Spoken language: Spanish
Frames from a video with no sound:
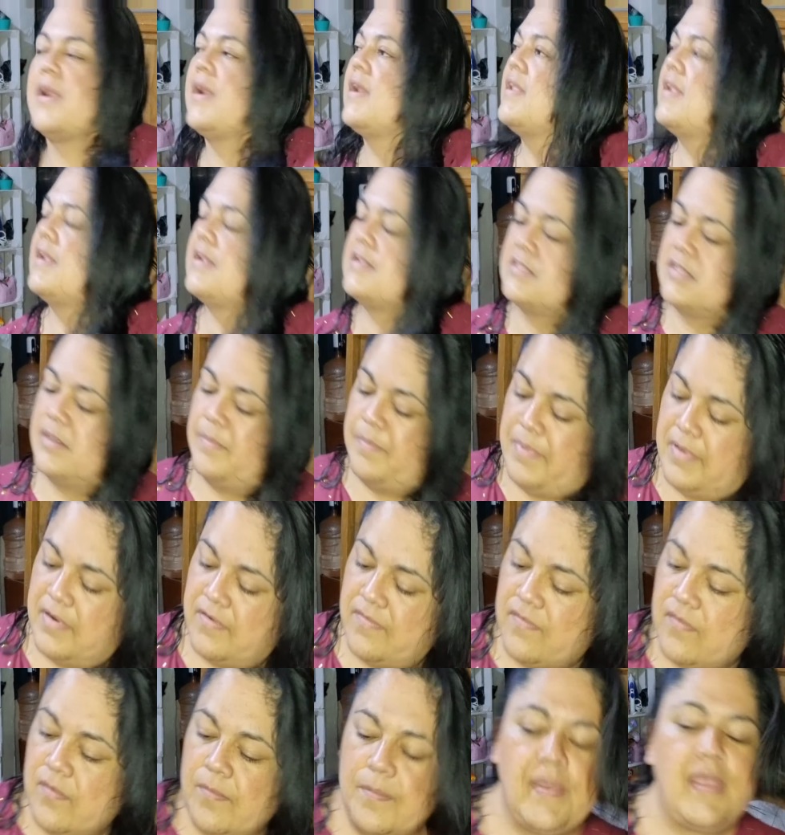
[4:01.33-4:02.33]
este
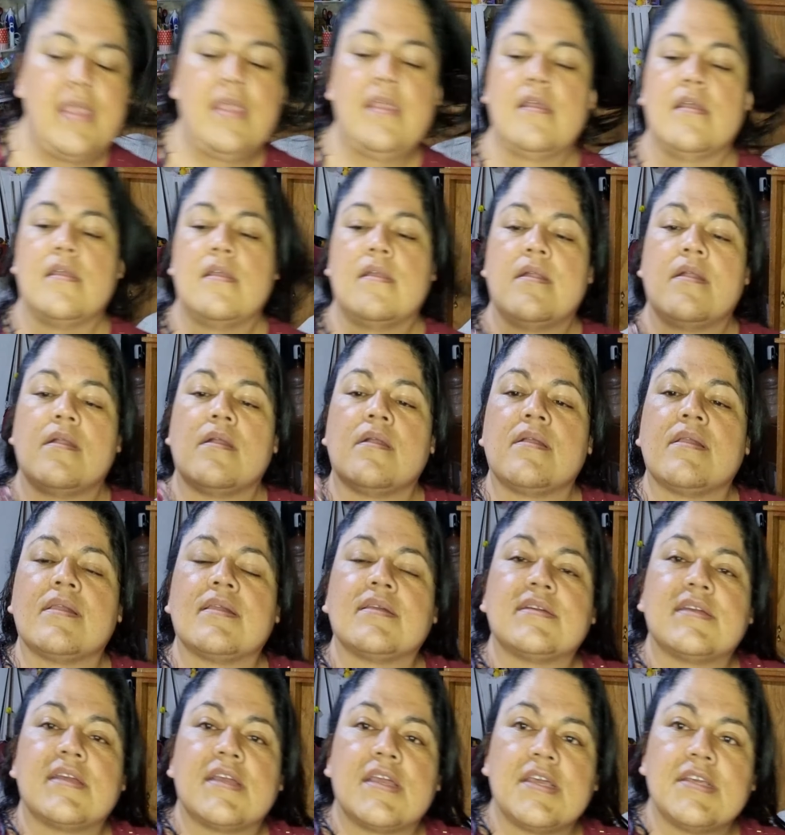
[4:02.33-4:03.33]
perfume
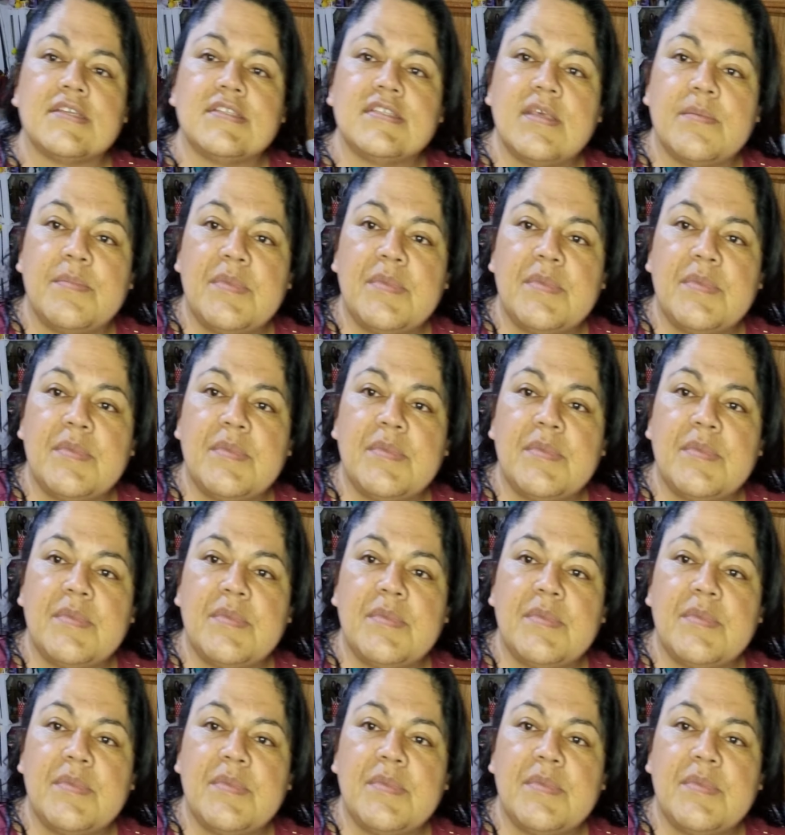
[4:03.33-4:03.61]
que es de